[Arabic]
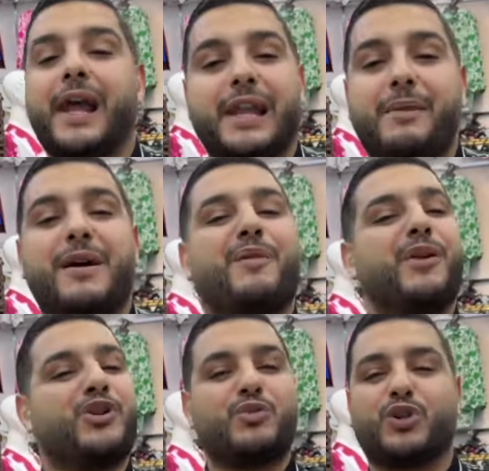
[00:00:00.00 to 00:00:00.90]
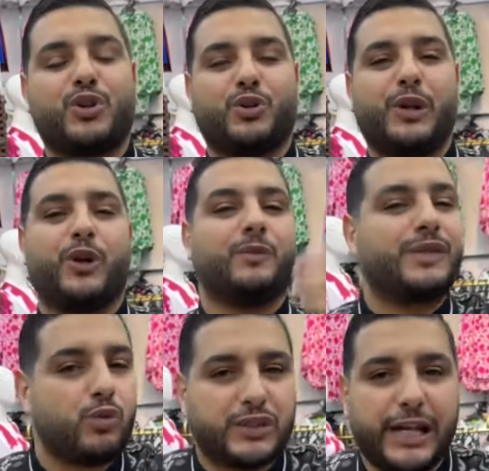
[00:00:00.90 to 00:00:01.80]
الله يبارك ما نجموش نردوا عليكم
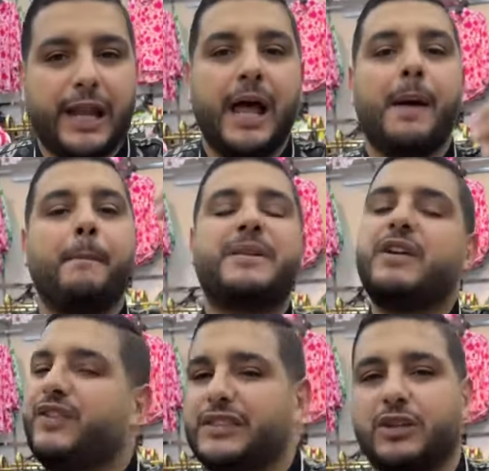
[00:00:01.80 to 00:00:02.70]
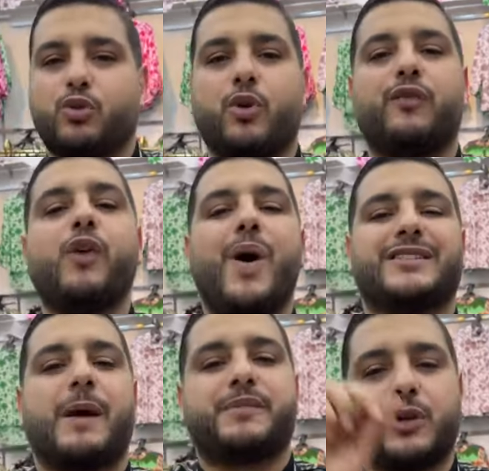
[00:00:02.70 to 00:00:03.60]
توصيل ماشي في التيك توك في
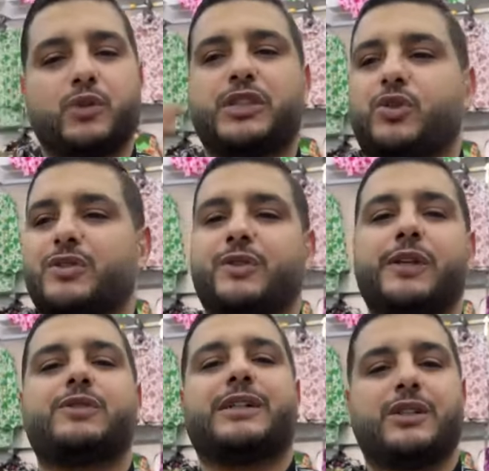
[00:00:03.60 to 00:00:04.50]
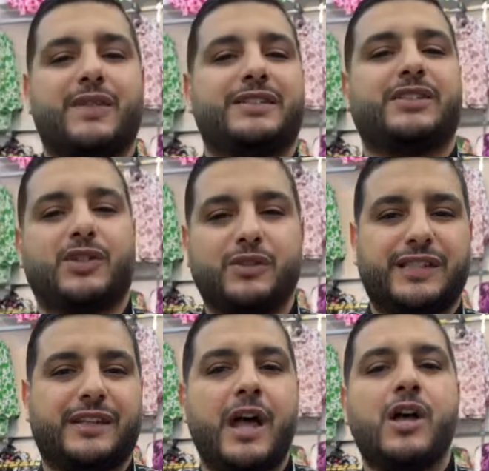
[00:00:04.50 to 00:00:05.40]
الواتساب 06 71 86
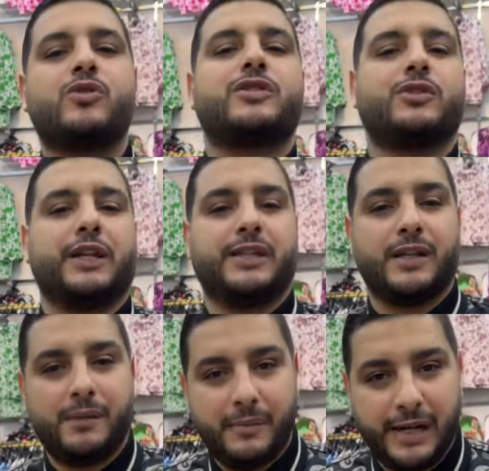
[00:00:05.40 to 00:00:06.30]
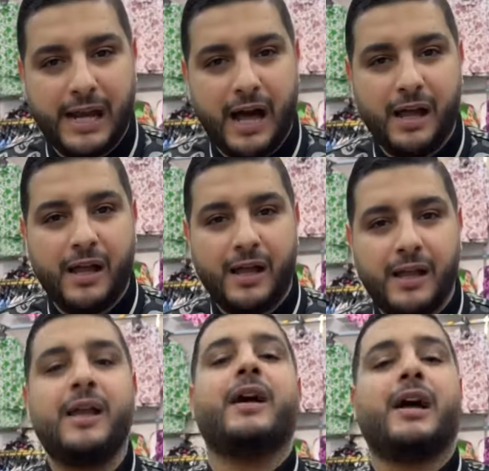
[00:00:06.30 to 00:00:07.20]
37 73 مريقله
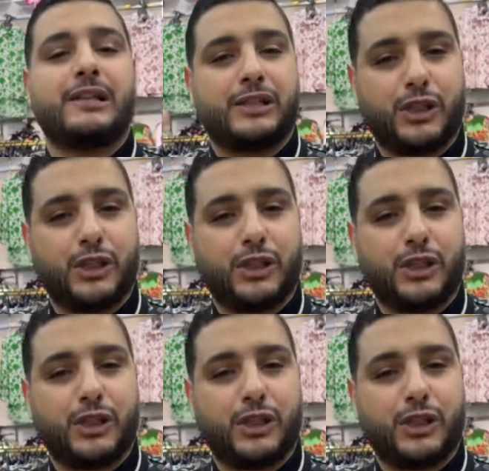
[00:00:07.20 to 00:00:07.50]
اطلق